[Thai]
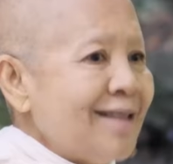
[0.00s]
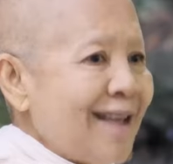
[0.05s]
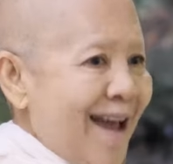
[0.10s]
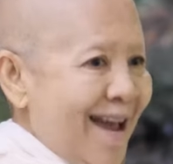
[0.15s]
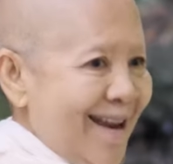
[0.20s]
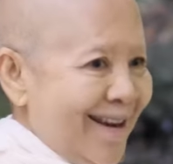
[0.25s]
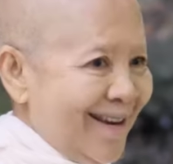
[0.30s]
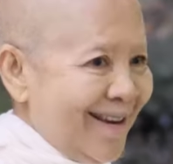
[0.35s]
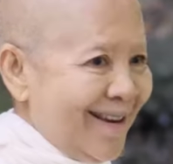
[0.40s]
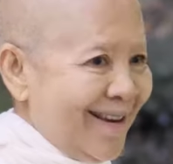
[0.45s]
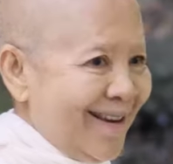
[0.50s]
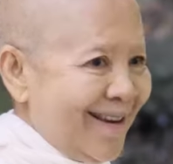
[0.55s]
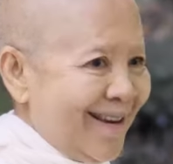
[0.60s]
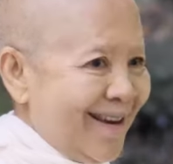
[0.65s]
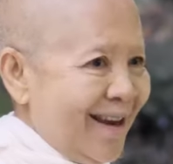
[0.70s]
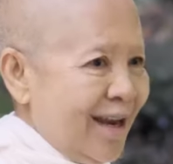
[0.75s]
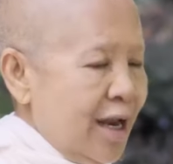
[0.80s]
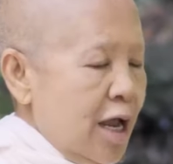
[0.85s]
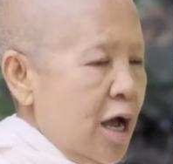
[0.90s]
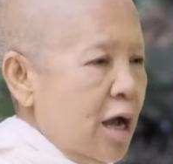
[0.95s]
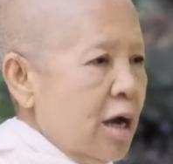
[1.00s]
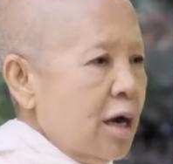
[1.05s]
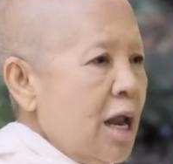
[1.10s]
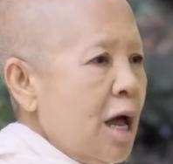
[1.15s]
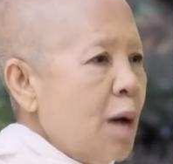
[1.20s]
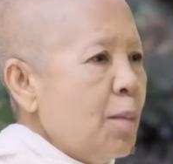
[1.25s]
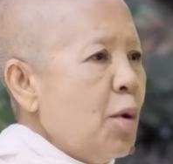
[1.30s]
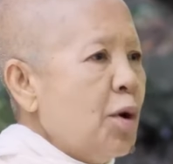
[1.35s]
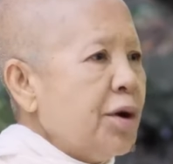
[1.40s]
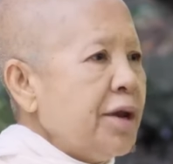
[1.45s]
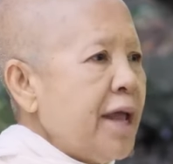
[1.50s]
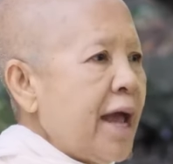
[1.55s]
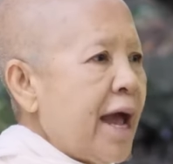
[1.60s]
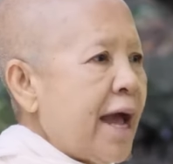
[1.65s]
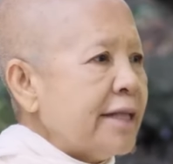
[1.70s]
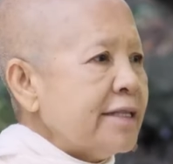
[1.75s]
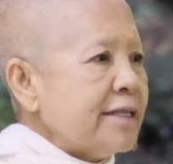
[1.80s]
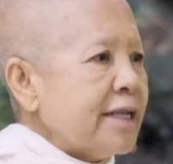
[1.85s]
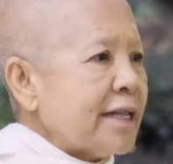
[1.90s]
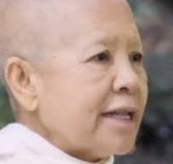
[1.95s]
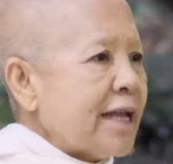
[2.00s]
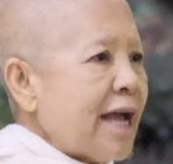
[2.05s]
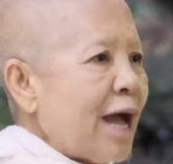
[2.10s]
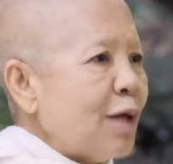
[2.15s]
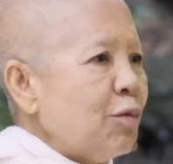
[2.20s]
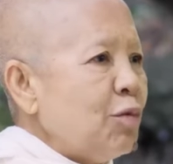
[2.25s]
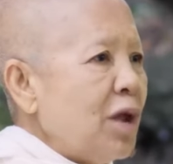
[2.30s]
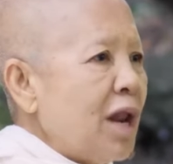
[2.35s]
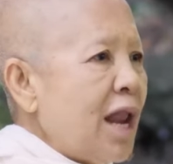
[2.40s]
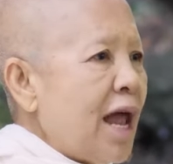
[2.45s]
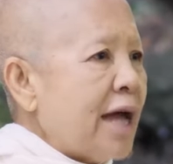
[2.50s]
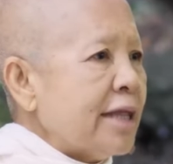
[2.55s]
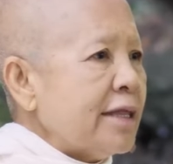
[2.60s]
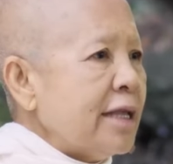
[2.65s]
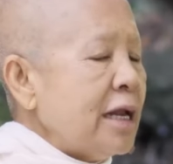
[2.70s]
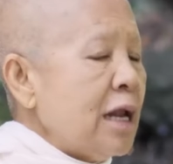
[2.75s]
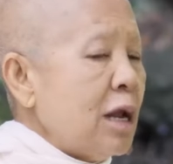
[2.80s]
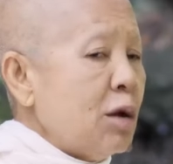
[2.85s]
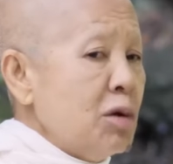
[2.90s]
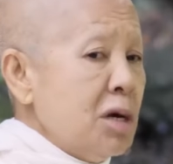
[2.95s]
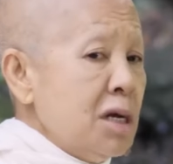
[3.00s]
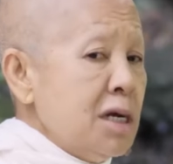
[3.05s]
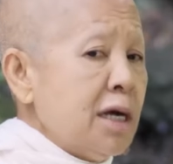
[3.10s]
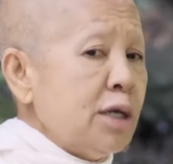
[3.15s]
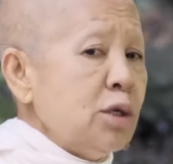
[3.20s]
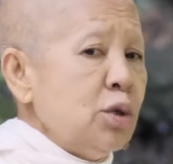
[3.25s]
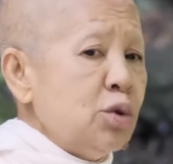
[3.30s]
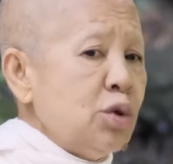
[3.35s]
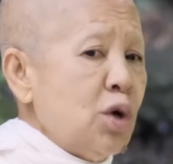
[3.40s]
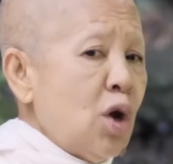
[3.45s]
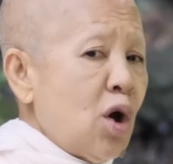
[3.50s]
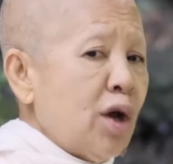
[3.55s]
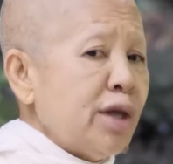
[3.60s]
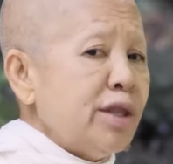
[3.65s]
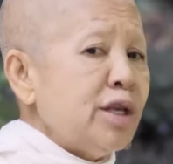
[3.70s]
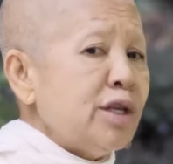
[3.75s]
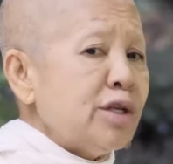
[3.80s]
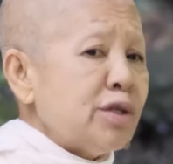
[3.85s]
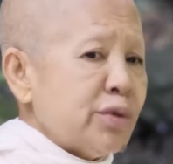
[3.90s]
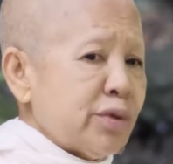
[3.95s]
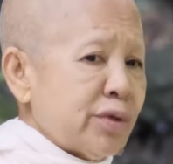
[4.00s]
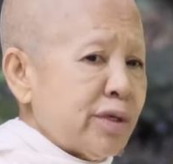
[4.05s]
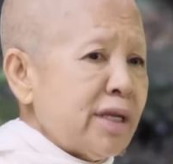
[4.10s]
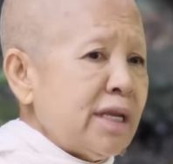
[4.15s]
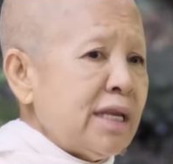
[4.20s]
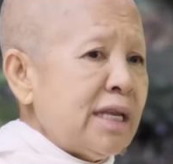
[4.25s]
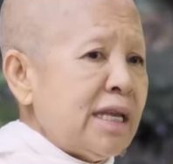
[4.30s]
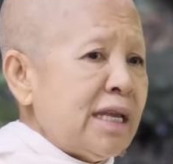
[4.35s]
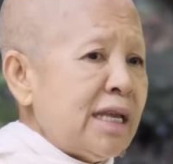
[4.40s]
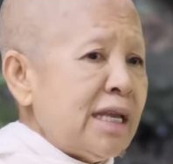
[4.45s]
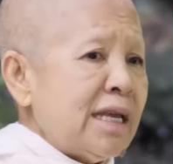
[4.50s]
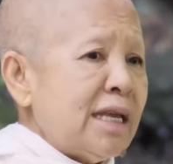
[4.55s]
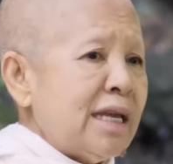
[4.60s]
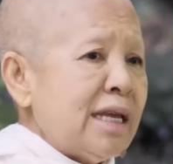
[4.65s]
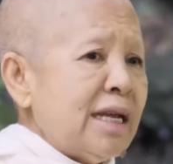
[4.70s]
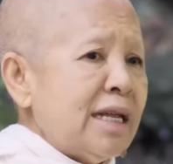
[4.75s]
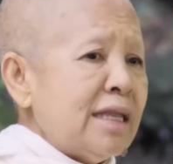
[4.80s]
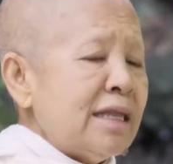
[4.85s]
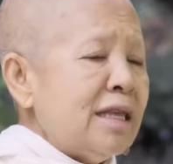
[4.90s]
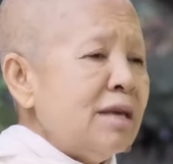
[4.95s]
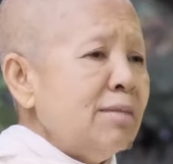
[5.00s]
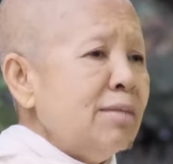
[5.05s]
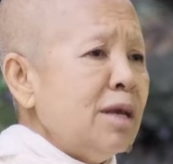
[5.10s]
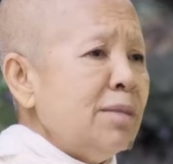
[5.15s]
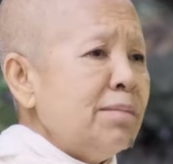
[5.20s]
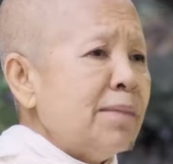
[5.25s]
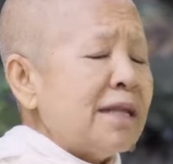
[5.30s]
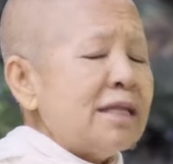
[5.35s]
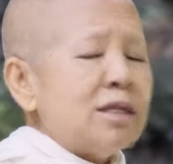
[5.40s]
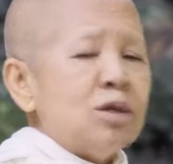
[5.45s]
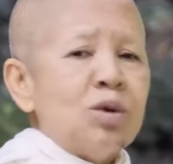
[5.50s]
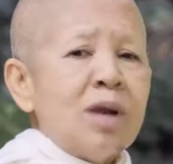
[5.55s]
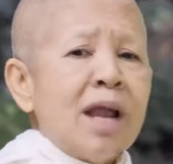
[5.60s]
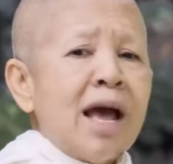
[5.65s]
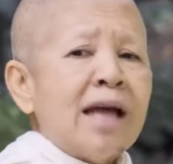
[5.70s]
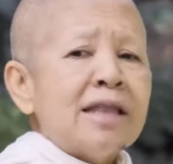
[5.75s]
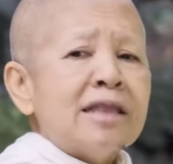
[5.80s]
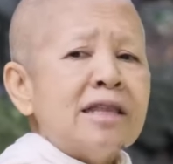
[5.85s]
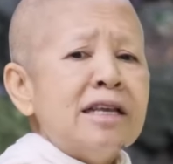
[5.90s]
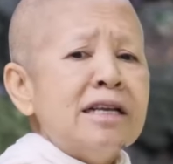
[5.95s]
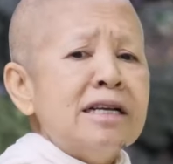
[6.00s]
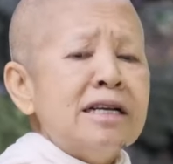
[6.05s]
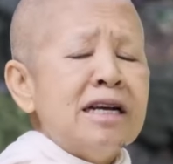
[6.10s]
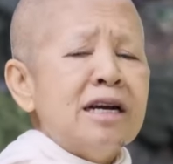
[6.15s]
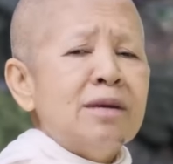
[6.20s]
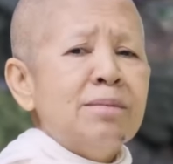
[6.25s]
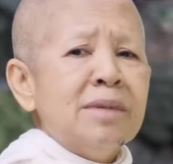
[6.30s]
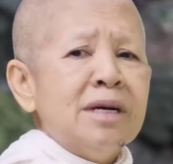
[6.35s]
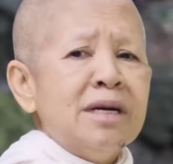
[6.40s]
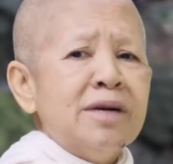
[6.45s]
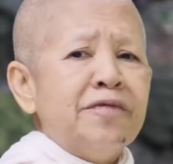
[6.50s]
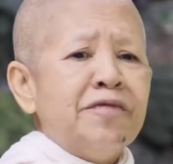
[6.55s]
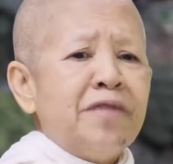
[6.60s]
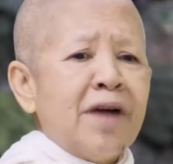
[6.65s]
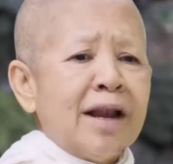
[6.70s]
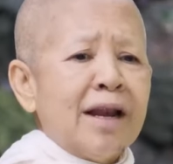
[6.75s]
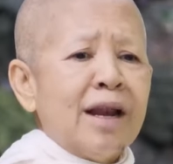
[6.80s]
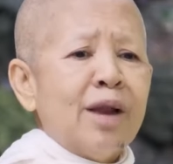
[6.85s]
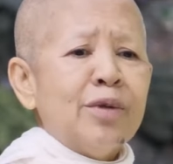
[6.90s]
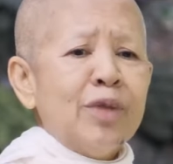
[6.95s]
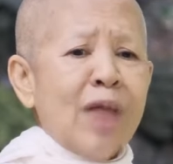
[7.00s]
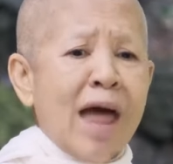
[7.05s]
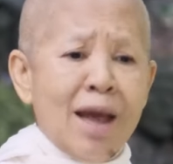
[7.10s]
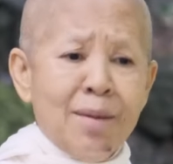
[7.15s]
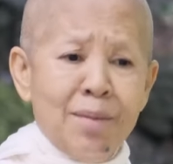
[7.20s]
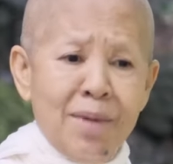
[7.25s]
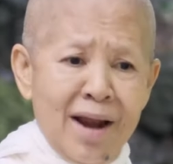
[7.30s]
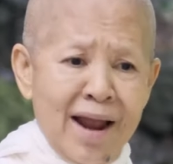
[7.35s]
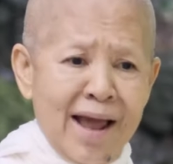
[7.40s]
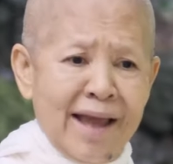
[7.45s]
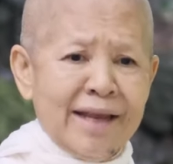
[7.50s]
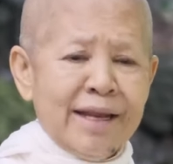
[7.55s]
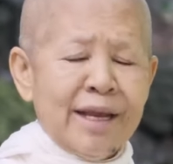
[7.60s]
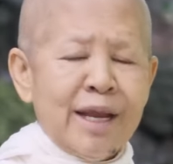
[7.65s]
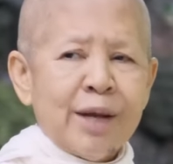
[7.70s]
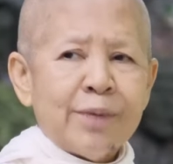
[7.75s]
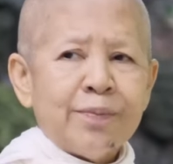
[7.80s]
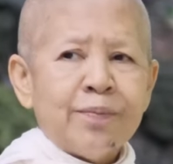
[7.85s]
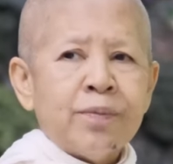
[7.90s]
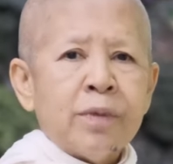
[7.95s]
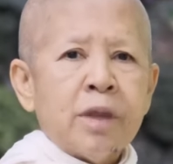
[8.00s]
ฉันแล้วบริหารจัดการเวลาที่เราเหลืออยู่น้อยที่สุดนี้ที่มีมัจจุราชที่เงื้อมือฟันเราได้เมื่อไหร่เนี่ย